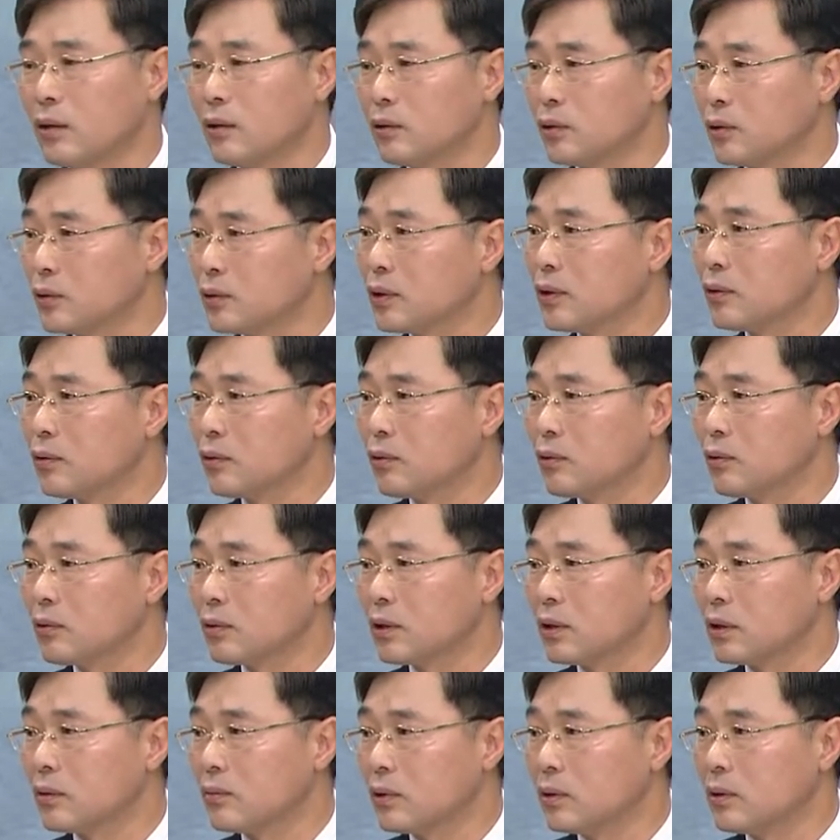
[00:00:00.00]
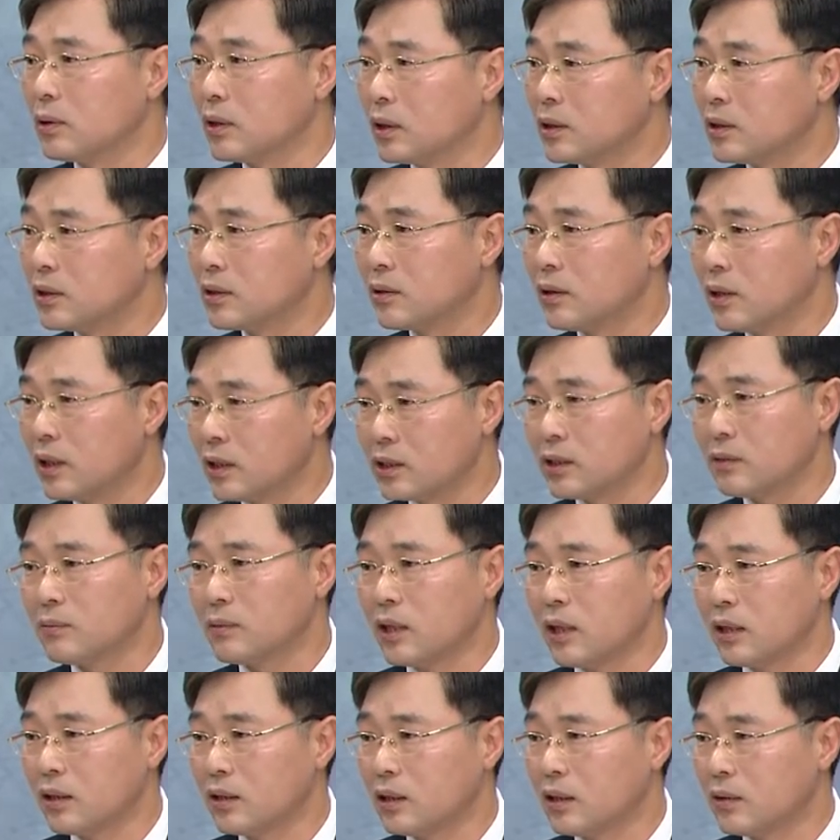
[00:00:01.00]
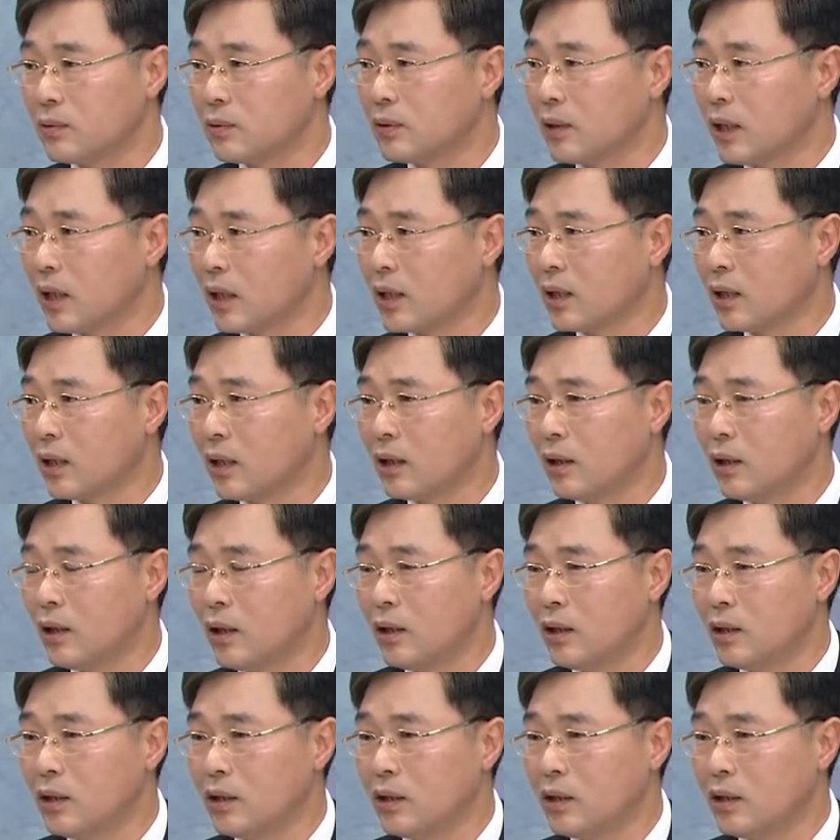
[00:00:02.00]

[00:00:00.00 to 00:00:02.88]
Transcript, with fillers: 조선 독립을 예측을 했습니다. 여러분 아까